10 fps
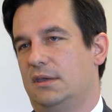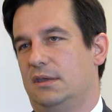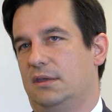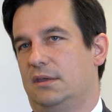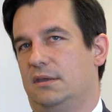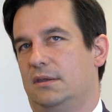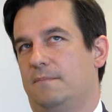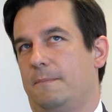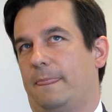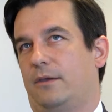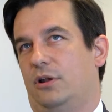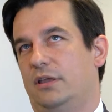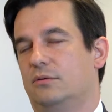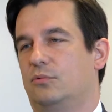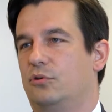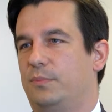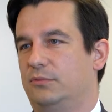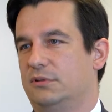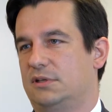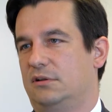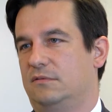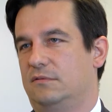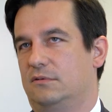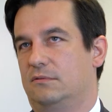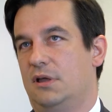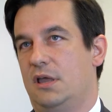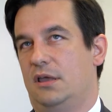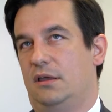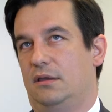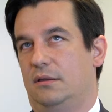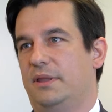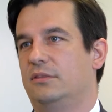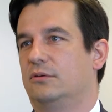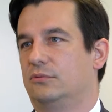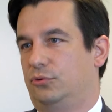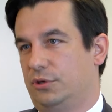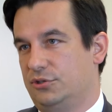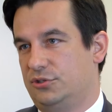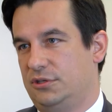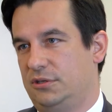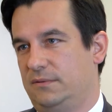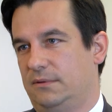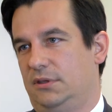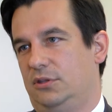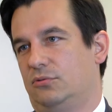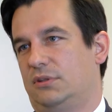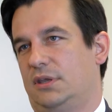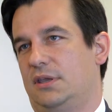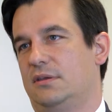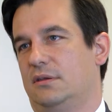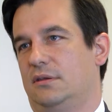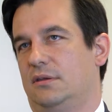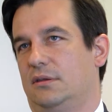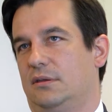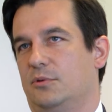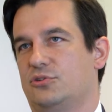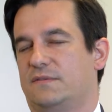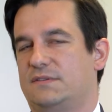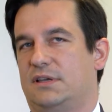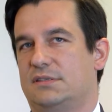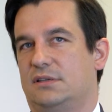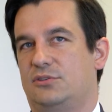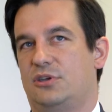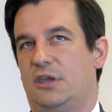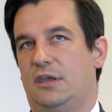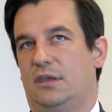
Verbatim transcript: E, kolejną grupą docelową e, będą turyści i tutaj e, można wskazać